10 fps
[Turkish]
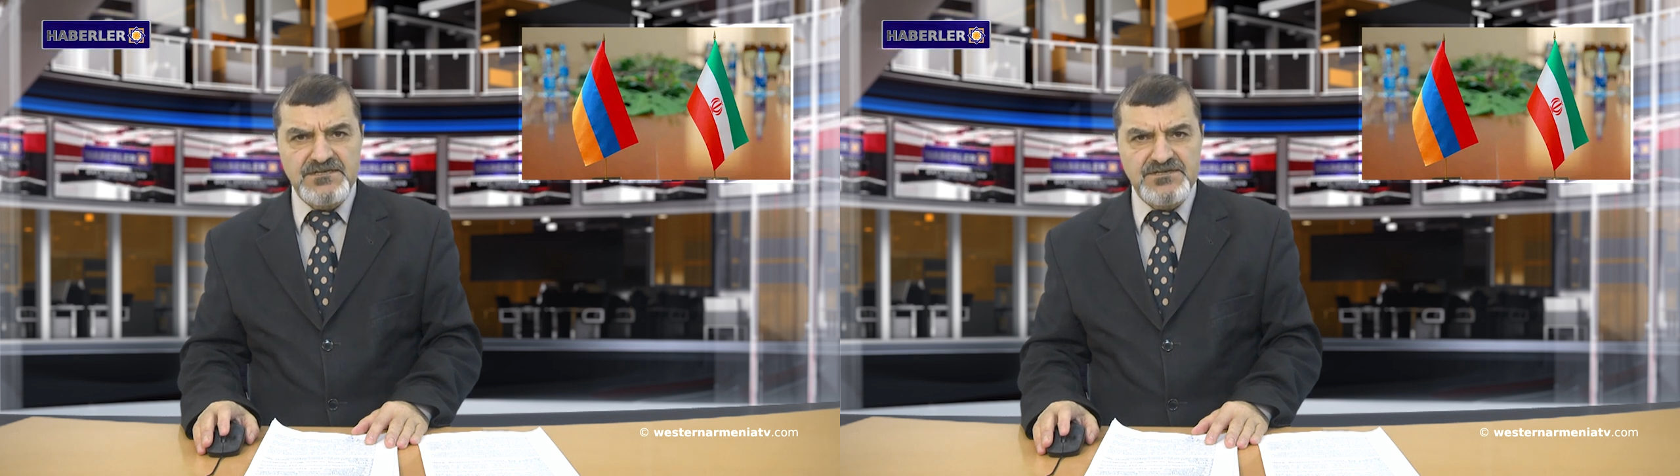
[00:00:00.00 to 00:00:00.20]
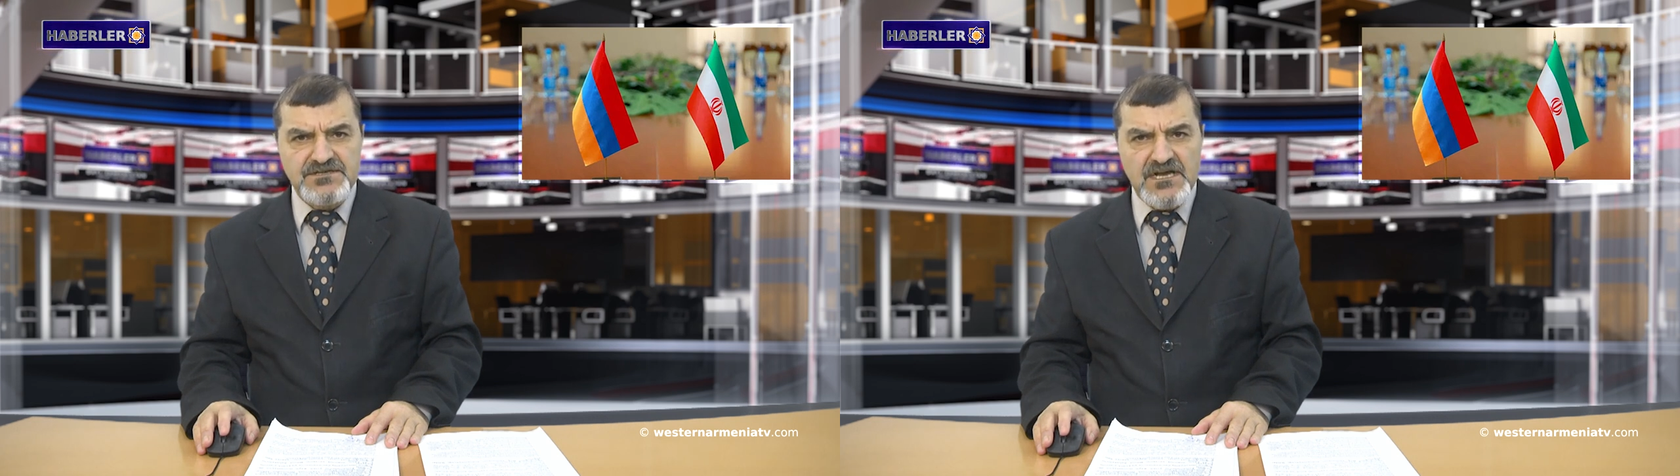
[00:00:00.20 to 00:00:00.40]

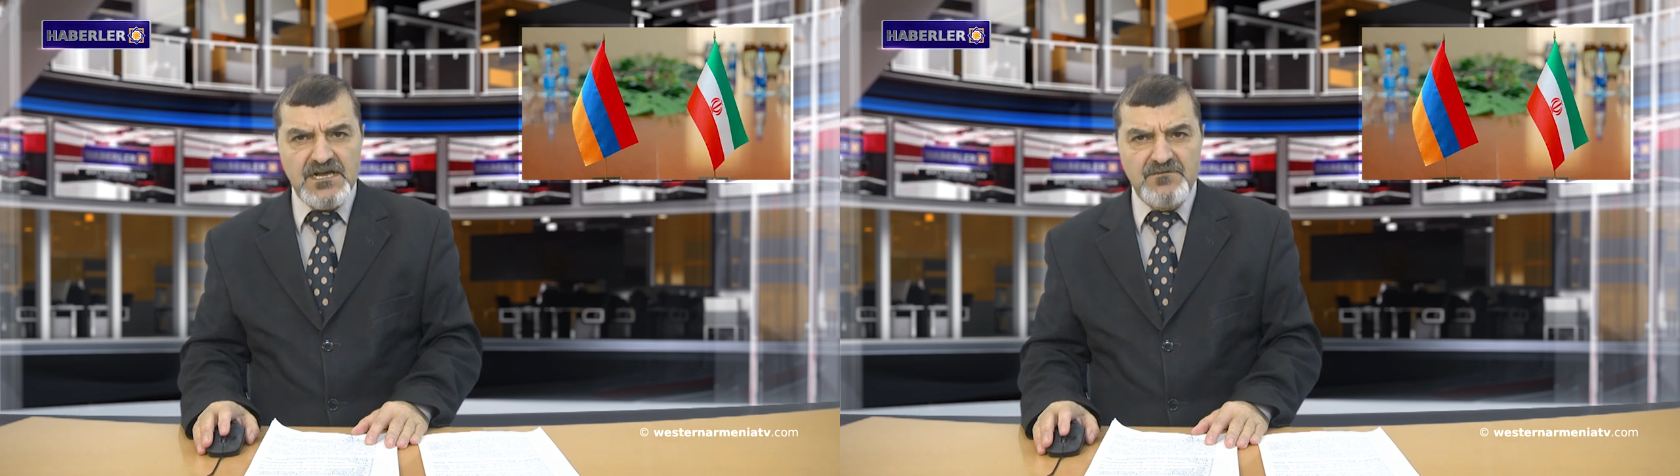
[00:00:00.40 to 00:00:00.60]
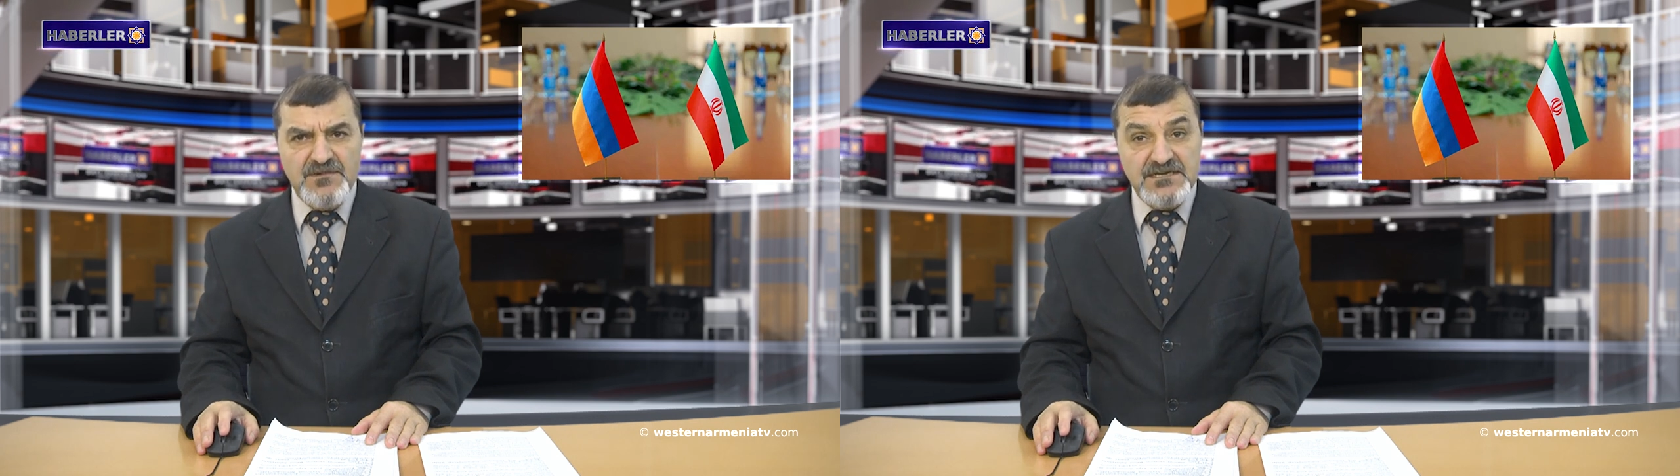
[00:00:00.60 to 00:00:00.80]
dışında
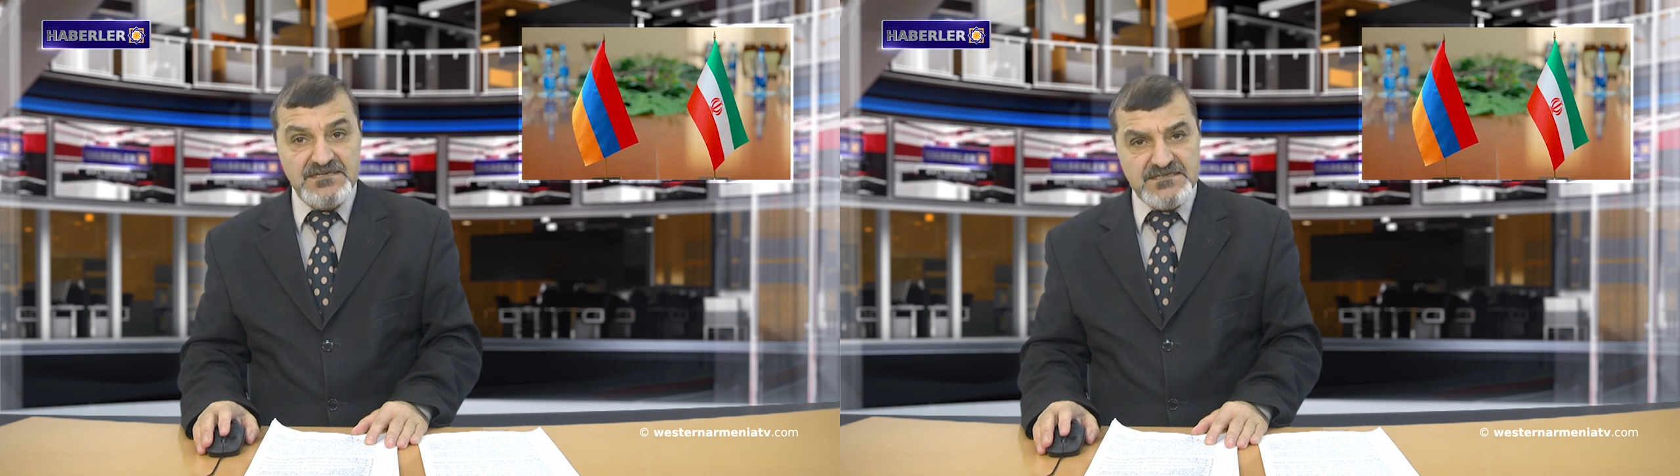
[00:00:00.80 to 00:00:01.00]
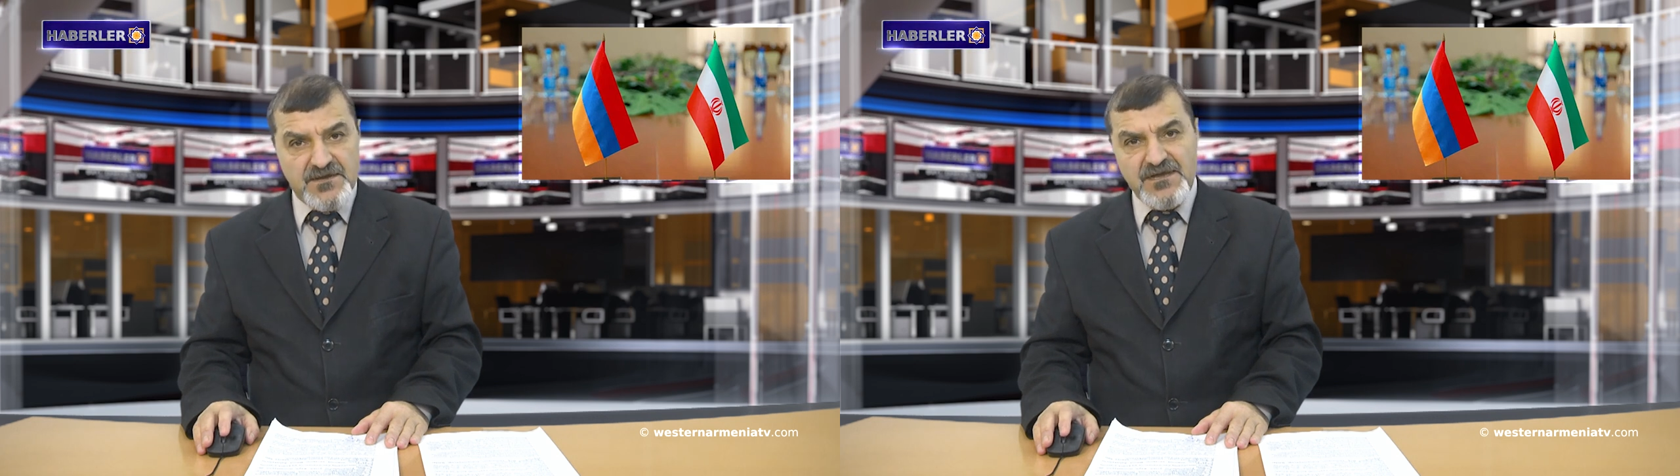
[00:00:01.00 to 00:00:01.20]
kalmak
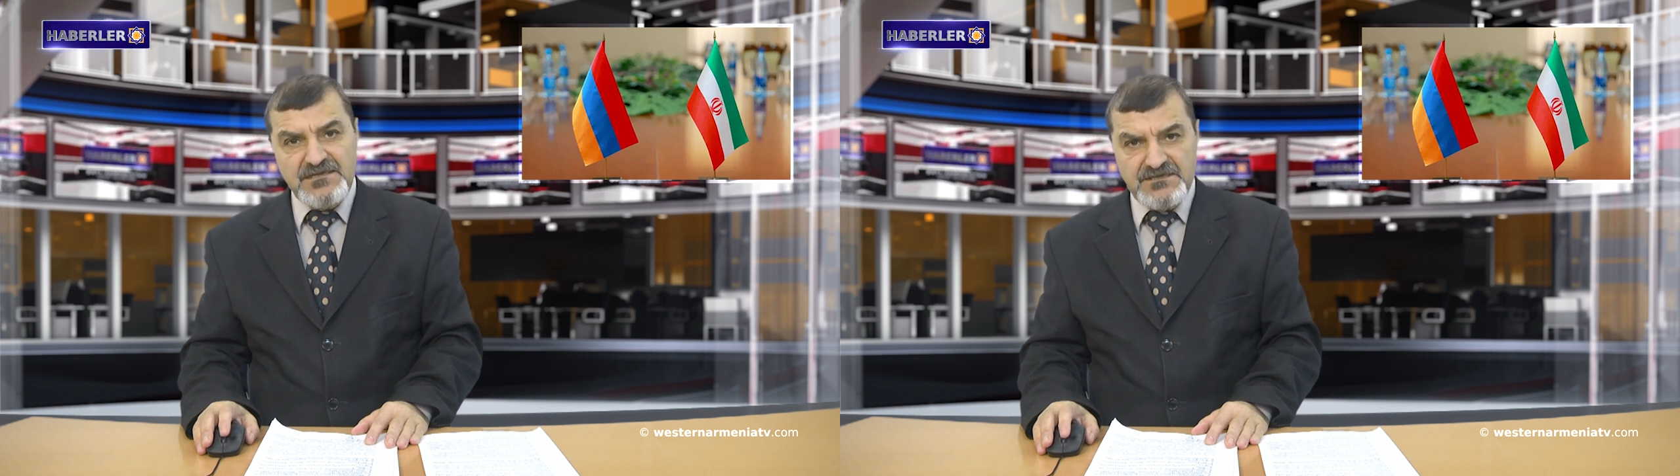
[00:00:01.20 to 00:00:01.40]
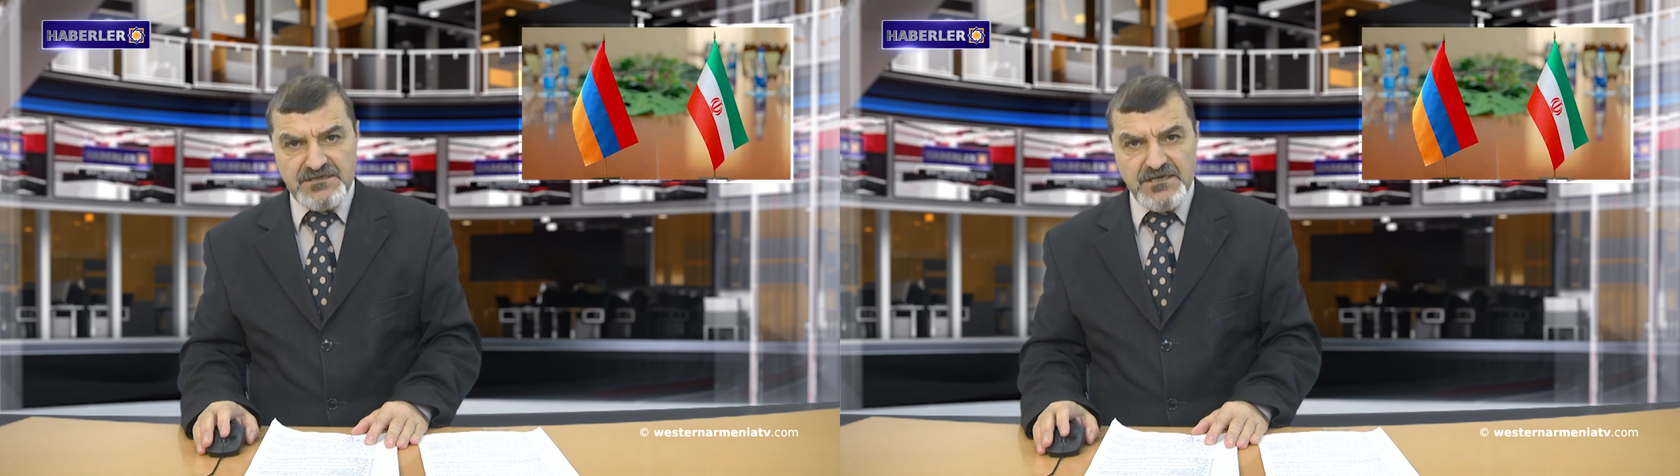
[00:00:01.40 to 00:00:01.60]

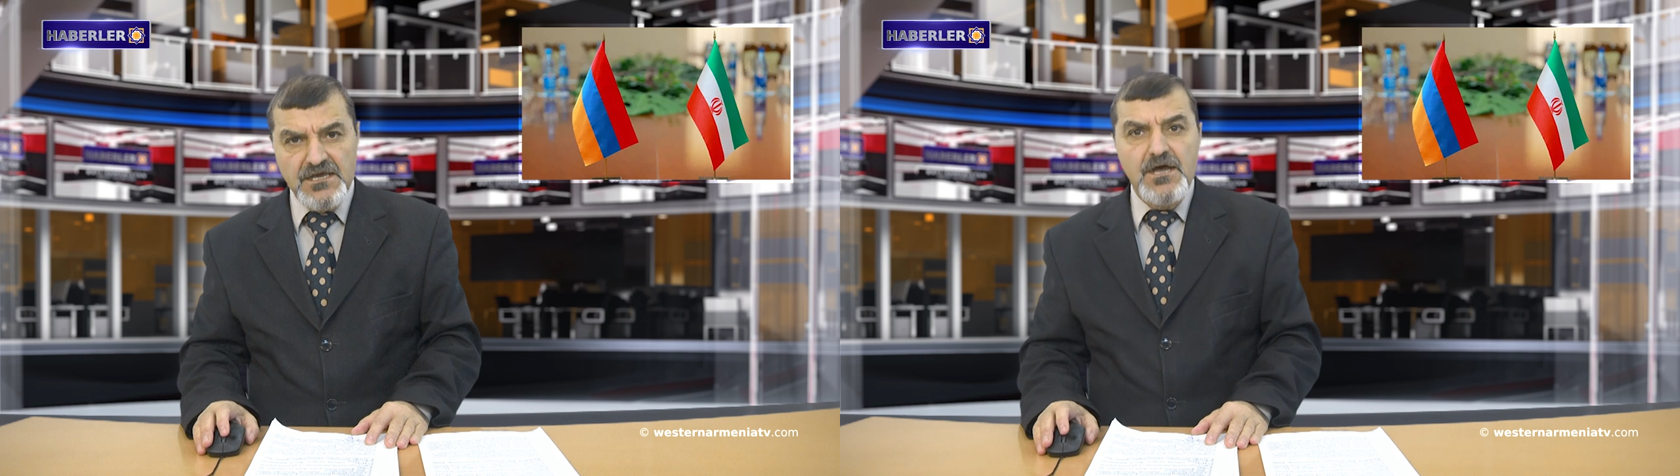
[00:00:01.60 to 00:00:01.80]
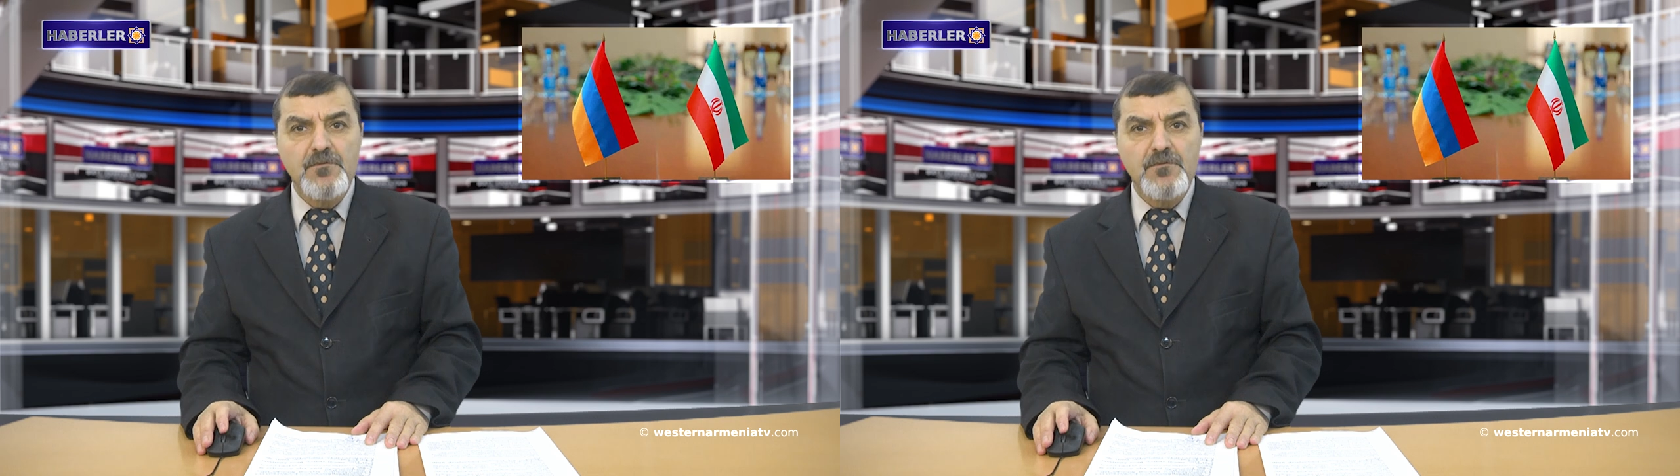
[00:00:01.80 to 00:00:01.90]
istemediğini,